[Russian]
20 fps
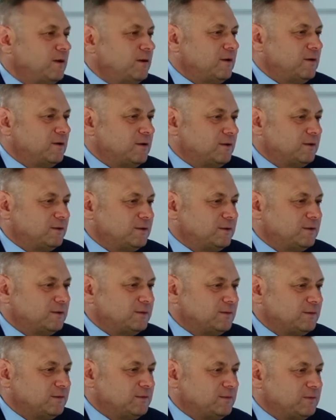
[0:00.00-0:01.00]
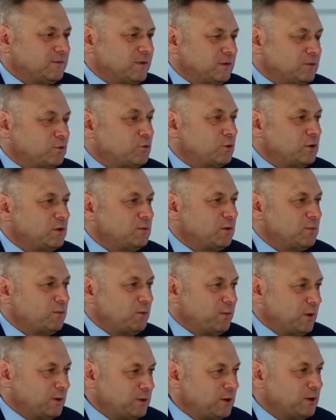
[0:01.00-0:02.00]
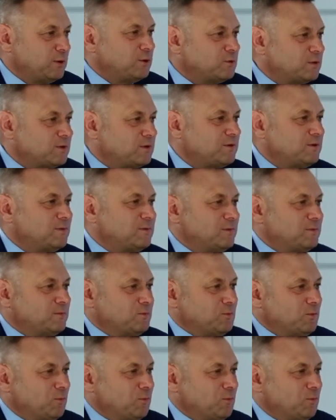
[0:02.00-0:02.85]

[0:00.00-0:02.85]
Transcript: Э, отходами попадают ну, то есть